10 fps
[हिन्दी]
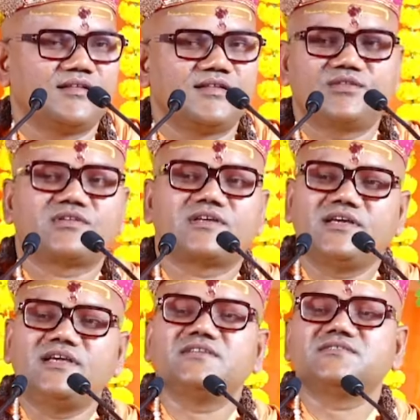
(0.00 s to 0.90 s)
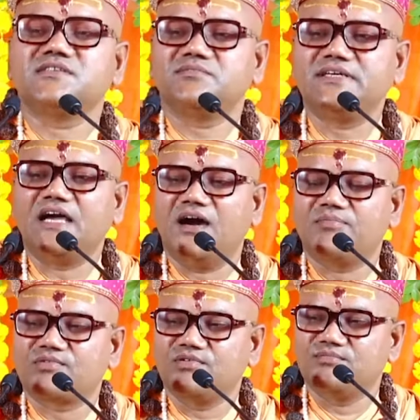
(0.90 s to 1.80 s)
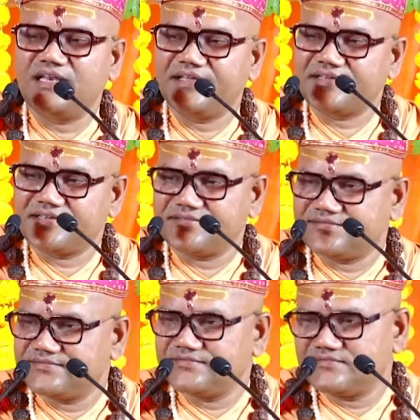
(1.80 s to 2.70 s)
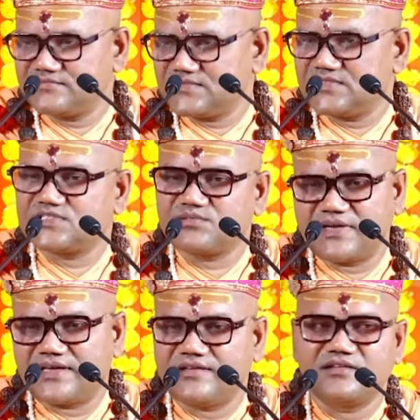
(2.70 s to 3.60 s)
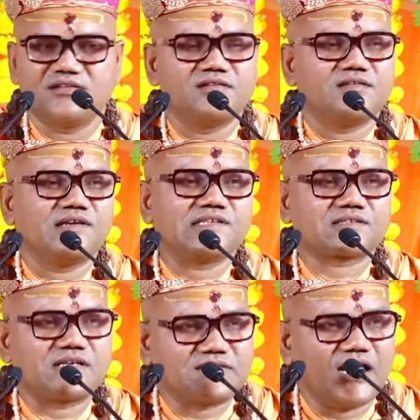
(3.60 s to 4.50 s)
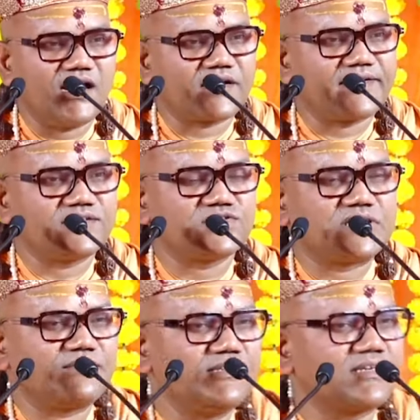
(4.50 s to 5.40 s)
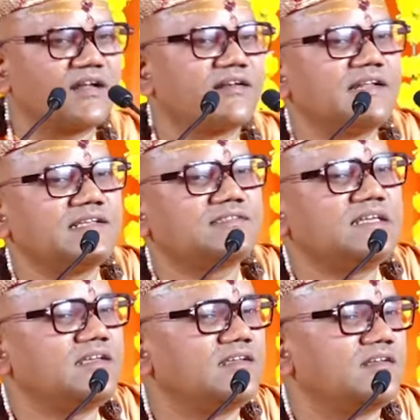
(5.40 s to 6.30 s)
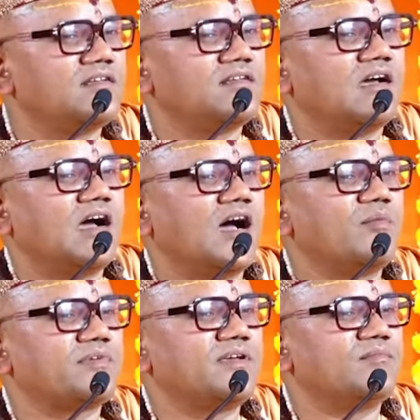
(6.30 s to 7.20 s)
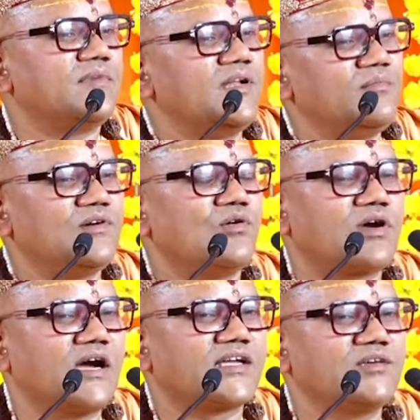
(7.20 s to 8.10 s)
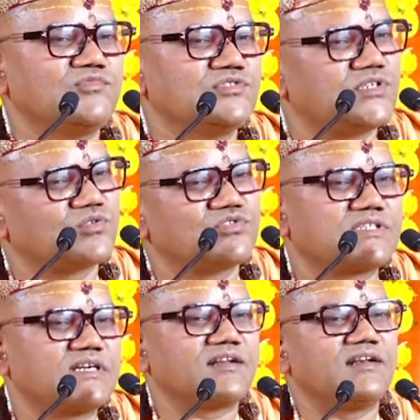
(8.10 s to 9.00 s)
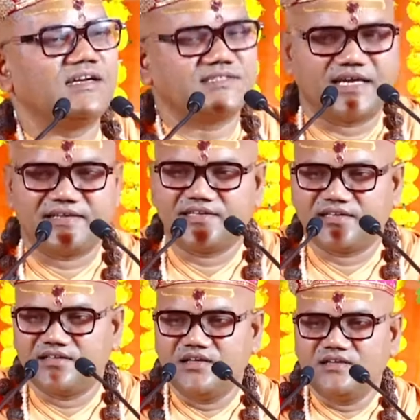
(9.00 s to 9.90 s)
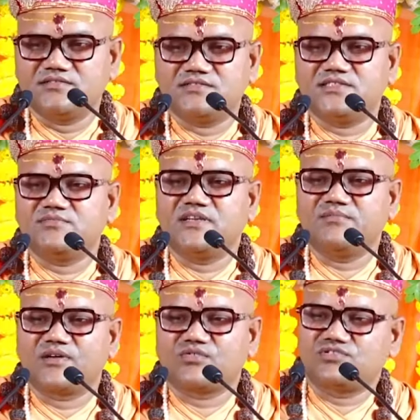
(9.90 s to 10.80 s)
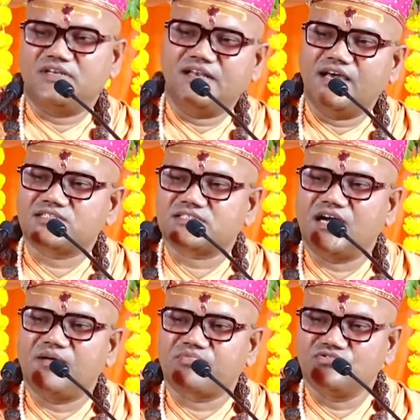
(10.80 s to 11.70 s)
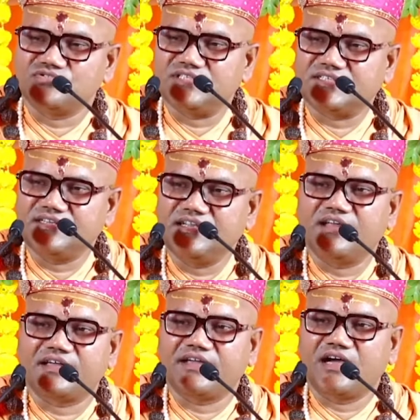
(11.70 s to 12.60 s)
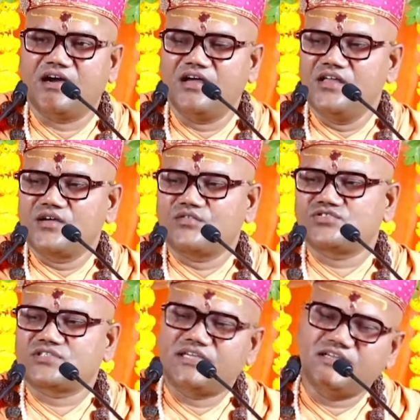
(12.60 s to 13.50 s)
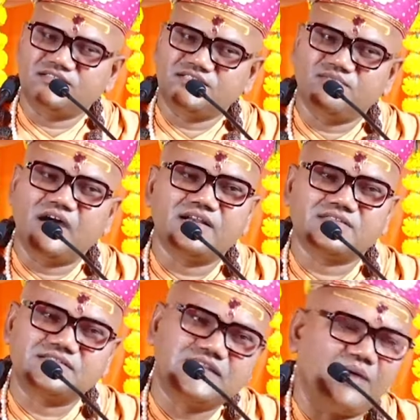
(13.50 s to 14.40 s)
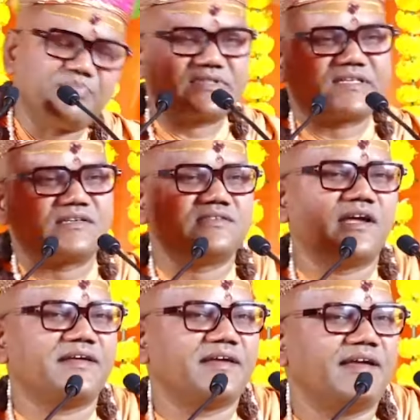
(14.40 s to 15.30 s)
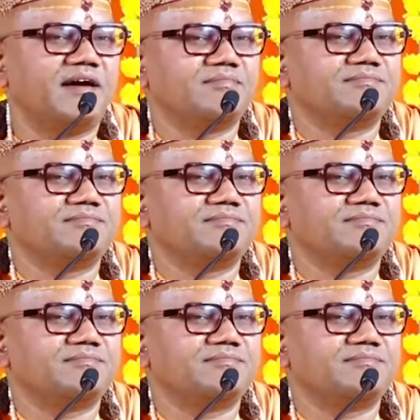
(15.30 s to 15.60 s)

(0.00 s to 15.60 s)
तो कीर्ति भी आपको मिलेगी इसमें इस कथा के श्रवण करने से आपके मन में होगा कि मुझे कुछ करना चाहिए जीवन में कुछ लक्ष्य आपको दिखने लगेगा कुछ कीर्तिमान स्थापित कर जाएंगे आप